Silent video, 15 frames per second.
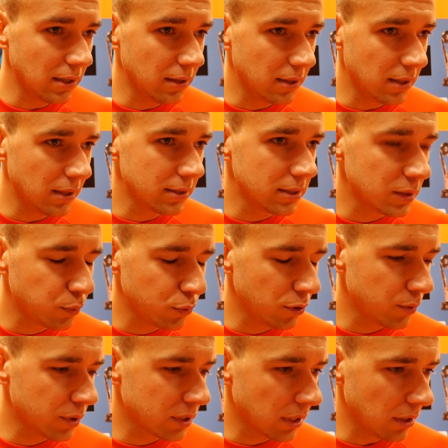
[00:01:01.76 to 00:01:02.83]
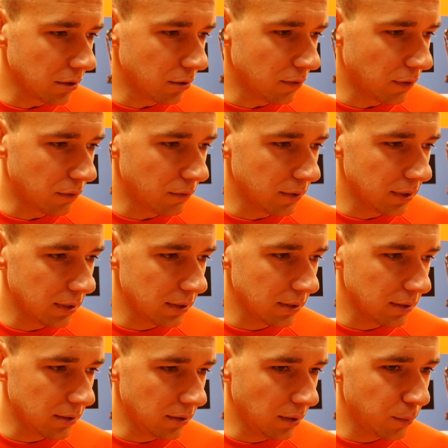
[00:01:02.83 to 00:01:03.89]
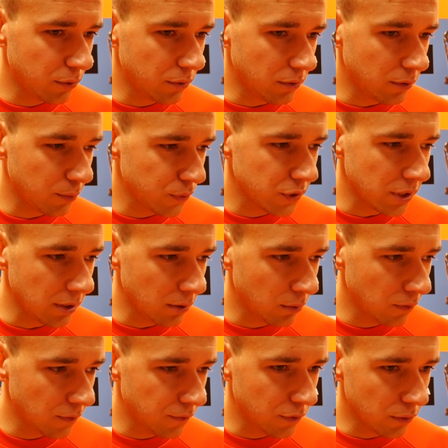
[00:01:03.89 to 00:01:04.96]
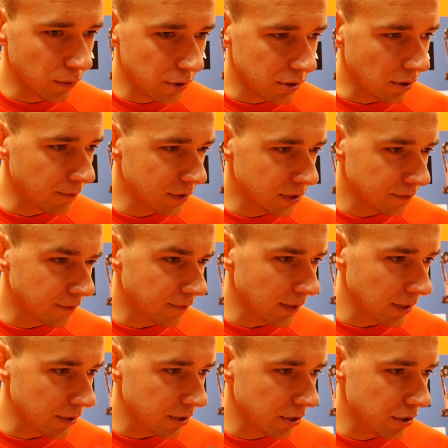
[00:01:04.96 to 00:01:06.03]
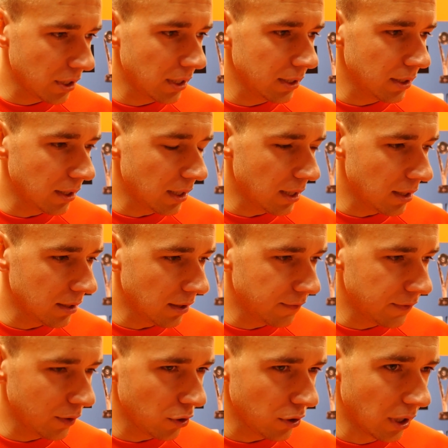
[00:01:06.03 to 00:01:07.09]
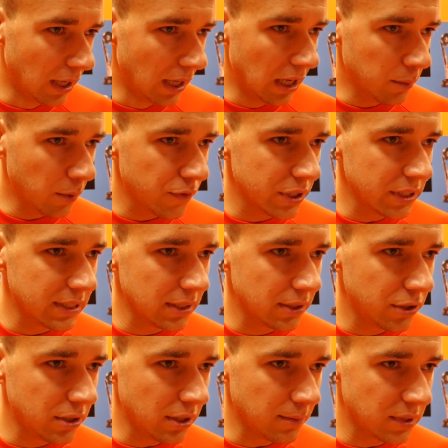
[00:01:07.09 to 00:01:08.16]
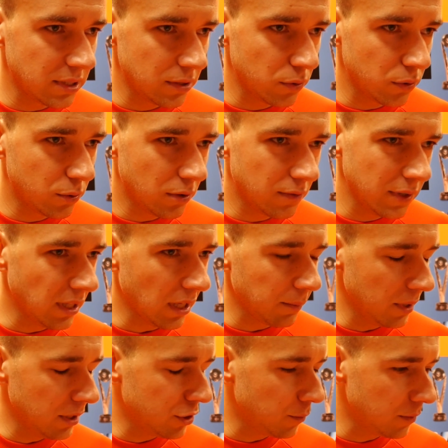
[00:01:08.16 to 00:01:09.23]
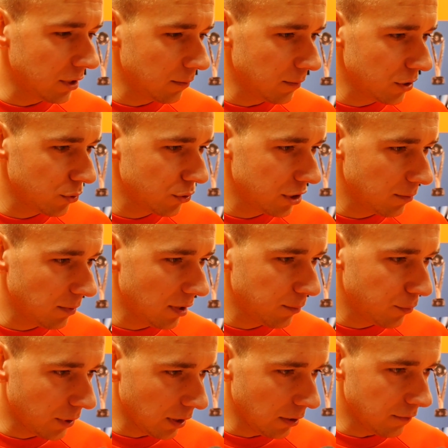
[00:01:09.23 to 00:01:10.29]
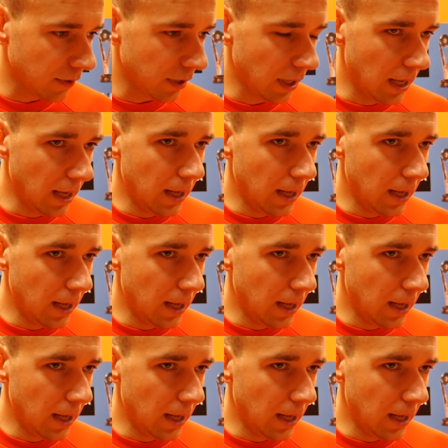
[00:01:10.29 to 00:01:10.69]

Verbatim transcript: ale, ale zespół dobrze zareagował. E, nie było opuszczania głowy w dół, gdzieś tam wycofywania się i czekania na, na wyrok, bo wszyscy gdzieś tam z tyłu głowy jednak mieliśmy ten mecz u siebie, pucharowy.